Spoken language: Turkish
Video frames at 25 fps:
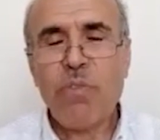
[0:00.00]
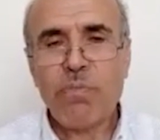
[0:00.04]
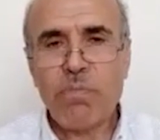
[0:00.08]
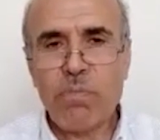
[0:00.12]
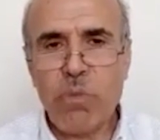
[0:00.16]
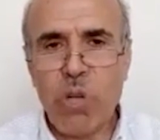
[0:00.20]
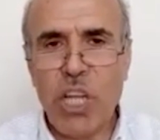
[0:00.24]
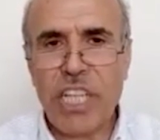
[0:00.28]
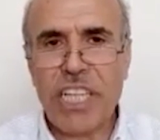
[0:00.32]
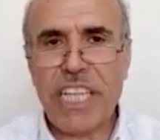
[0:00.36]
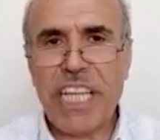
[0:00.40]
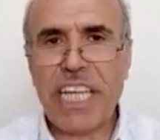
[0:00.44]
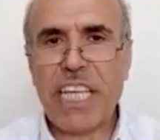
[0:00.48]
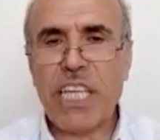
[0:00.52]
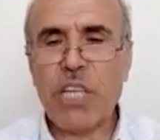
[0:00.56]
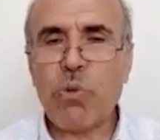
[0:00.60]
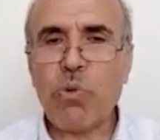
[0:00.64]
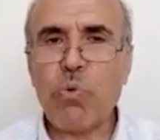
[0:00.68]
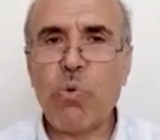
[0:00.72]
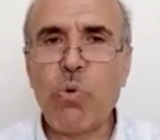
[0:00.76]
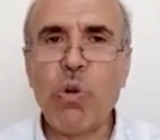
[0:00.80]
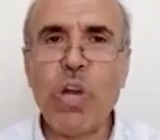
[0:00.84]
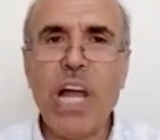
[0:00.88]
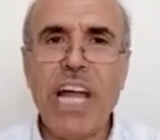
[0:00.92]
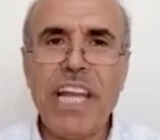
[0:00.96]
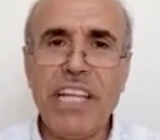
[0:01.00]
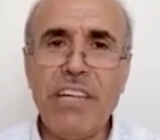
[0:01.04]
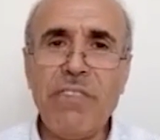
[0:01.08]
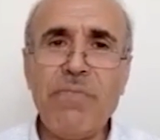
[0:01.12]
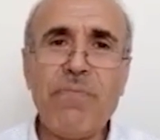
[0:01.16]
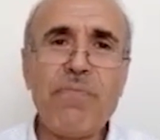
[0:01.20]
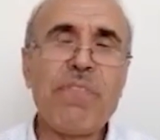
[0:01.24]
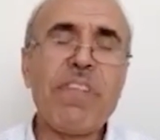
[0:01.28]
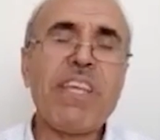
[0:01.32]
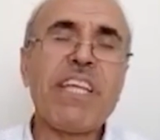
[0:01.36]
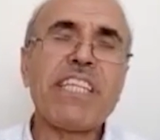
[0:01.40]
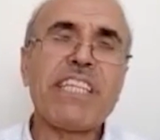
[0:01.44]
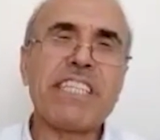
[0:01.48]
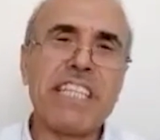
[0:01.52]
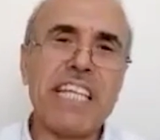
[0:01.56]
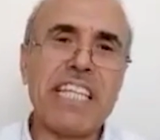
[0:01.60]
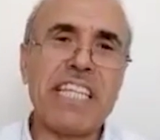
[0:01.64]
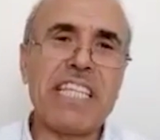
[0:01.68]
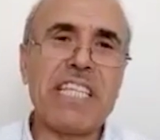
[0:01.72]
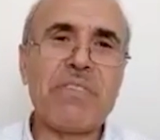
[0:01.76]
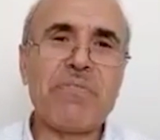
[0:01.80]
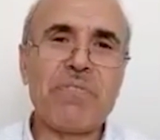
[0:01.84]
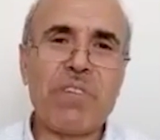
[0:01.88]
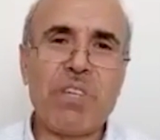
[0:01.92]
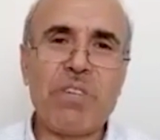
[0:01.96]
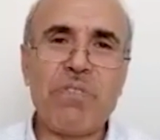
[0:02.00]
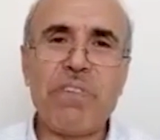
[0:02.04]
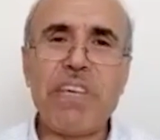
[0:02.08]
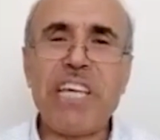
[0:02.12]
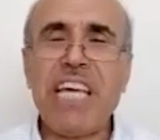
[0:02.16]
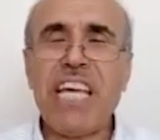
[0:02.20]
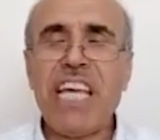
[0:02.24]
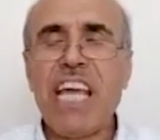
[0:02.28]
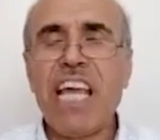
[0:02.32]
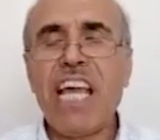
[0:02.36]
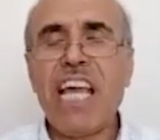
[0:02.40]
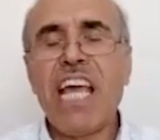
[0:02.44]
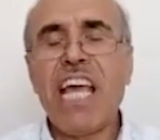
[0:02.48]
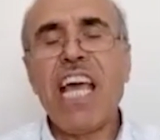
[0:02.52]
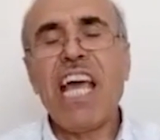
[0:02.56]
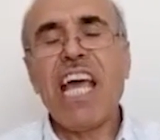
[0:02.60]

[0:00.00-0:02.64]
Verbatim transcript: Buradaki kullanım dediğim gibi